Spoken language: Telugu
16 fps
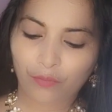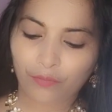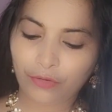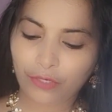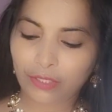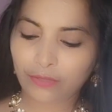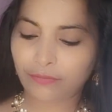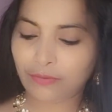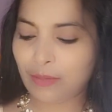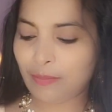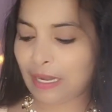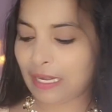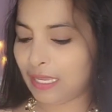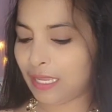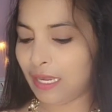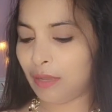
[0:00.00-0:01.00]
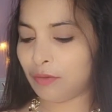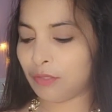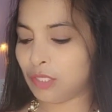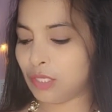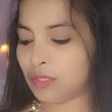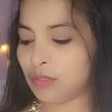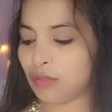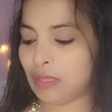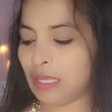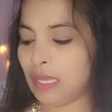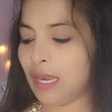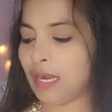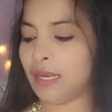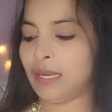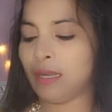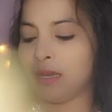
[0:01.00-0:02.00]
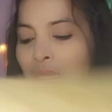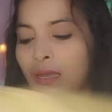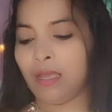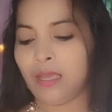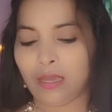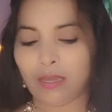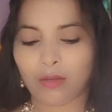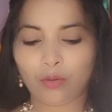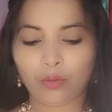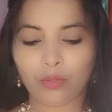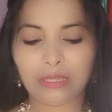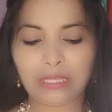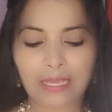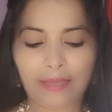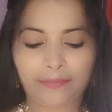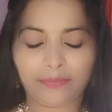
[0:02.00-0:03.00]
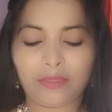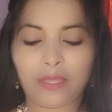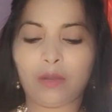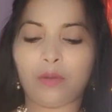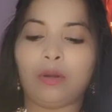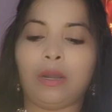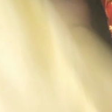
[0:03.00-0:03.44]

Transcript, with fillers: ఫుల్ టు ఫుల్ మనకి ఇలా వచ్చేస్తుంది అండ్ కుర్తీ అంతా కూడా